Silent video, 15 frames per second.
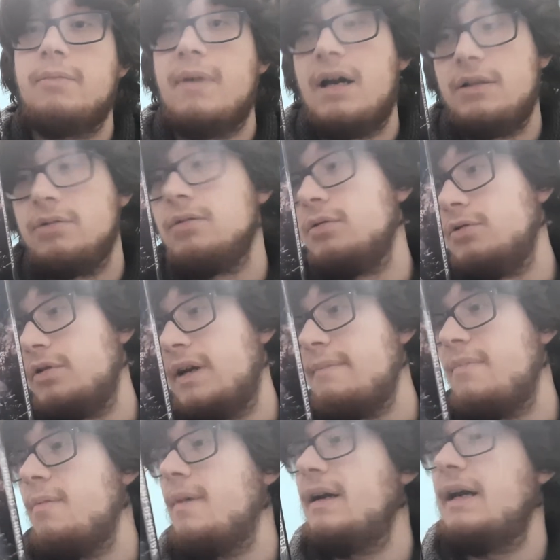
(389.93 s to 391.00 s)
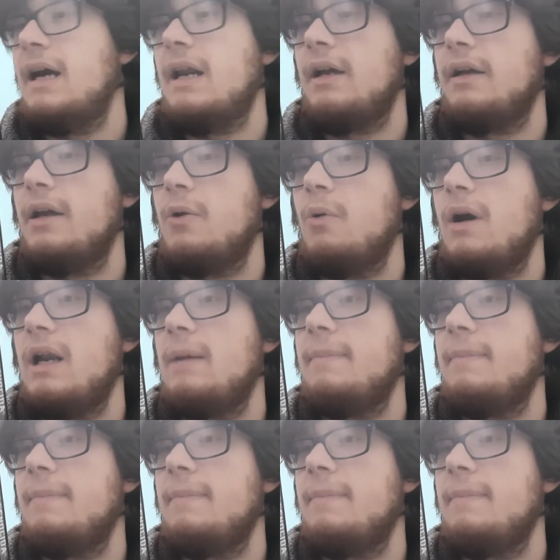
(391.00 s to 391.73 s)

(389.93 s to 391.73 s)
ma non dovrebbe mancare anche qua la